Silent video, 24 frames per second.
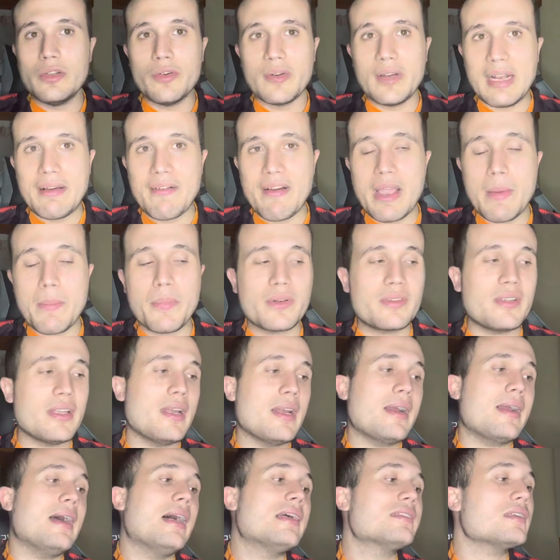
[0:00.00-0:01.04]
che la vai a portare a
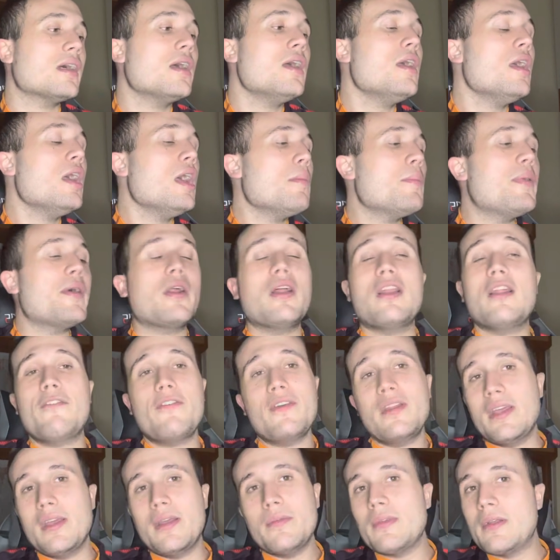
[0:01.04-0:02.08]
casa. Però alla
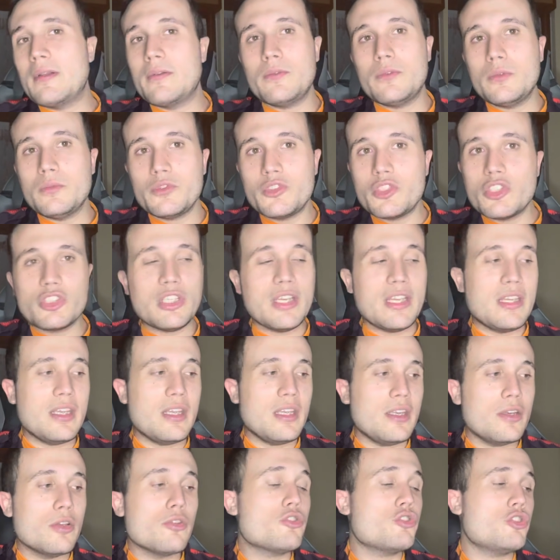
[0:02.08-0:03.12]
fine non, non ci sei
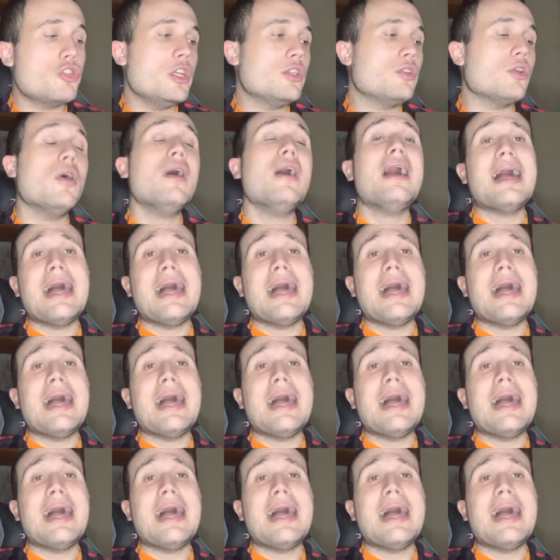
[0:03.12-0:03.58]
riuscito,